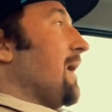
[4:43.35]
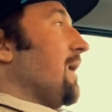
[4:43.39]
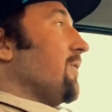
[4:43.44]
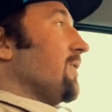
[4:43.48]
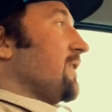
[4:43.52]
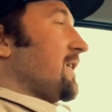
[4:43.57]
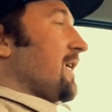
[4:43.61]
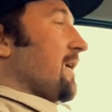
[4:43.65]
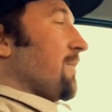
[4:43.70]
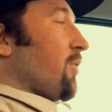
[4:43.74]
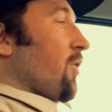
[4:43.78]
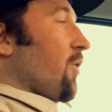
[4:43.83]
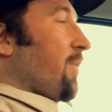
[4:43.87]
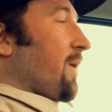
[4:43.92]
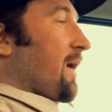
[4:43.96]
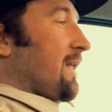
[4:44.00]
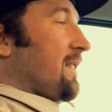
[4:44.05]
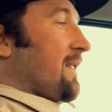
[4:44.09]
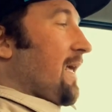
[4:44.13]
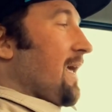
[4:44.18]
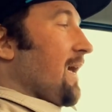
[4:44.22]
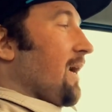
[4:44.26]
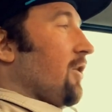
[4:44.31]
l'ancien
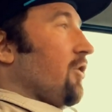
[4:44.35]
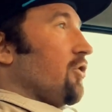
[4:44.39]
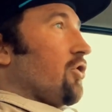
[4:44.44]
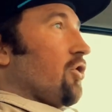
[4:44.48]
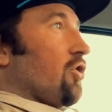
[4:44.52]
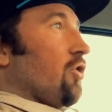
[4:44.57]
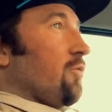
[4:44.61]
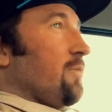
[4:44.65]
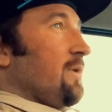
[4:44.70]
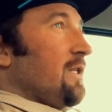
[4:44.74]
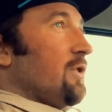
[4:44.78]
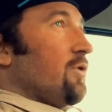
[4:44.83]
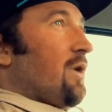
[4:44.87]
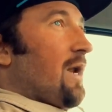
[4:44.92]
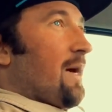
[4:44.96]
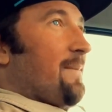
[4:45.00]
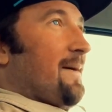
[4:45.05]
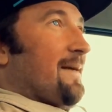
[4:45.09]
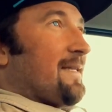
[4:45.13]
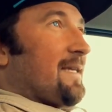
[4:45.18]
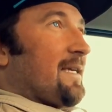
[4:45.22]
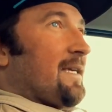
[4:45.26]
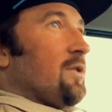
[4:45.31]
propriétaire, l'autonomie de la
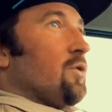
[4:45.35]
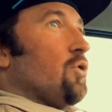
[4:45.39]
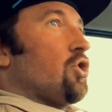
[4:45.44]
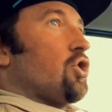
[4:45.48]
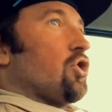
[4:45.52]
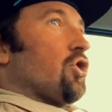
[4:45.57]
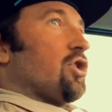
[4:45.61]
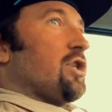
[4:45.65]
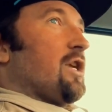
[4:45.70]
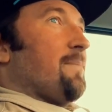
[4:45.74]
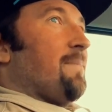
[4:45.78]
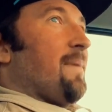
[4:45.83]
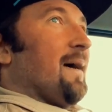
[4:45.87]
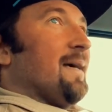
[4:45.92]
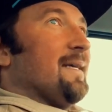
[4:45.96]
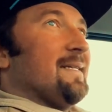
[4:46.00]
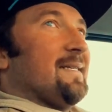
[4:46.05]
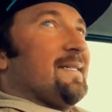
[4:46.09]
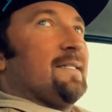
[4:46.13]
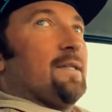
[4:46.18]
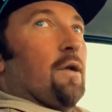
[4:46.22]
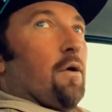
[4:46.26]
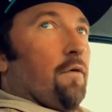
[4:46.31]
batterie ne changeait pas,
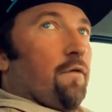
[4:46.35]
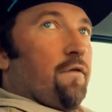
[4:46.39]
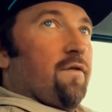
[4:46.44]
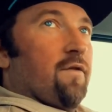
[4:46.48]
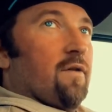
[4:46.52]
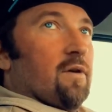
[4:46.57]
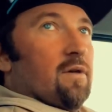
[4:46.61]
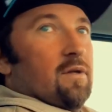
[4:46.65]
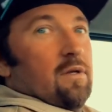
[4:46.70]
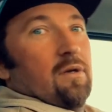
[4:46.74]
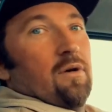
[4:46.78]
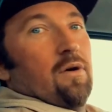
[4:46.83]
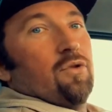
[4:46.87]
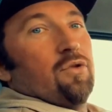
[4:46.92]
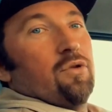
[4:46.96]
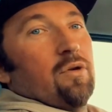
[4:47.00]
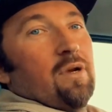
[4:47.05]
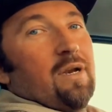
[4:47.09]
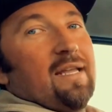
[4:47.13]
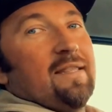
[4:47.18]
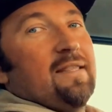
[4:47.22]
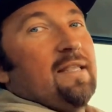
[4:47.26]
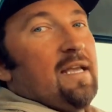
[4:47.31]
sauf
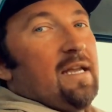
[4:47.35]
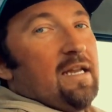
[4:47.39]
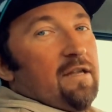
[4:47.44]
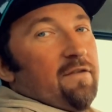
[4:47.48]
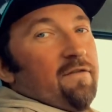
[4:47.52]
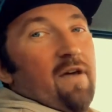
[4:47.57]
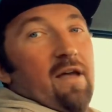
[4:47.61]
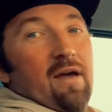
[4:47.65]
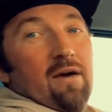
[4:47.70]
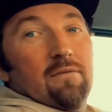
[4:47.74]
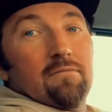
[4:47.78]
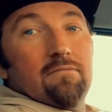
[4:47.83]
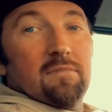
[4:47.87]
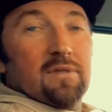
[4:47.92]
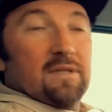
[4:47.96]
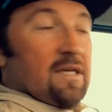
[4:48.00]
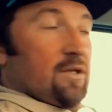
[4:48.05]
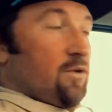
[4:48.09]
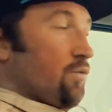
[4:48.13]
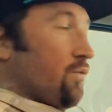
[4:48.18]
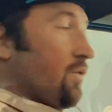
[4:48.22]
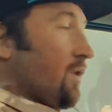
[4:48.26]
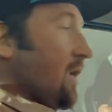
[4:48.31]
entre l'été et l'hiver.
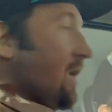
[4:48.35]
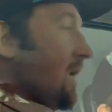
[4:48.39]
C'est tout.